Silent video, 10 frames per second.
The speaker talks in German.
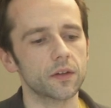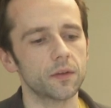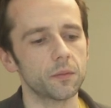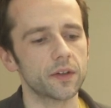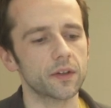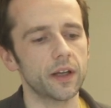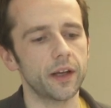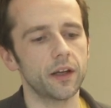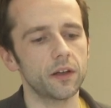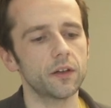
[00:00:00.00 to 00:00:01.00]
mit
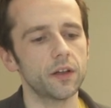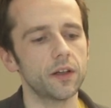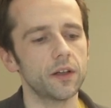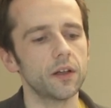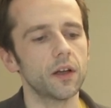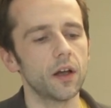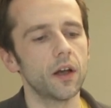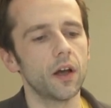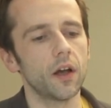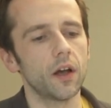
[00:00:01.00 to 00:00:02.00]
Genen, die
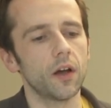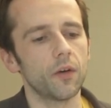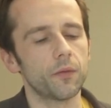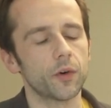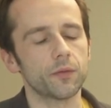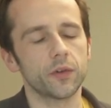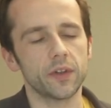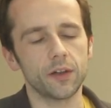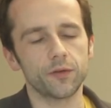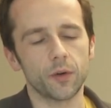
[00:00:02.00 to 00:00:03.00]
von, von
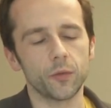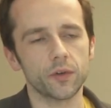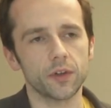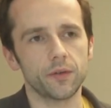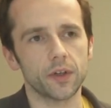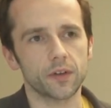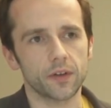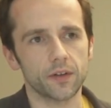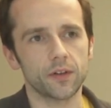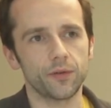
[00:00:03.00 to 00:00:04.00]
denen vermutet wird,
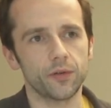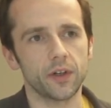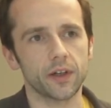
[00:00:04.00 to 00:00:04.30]
dass sie für die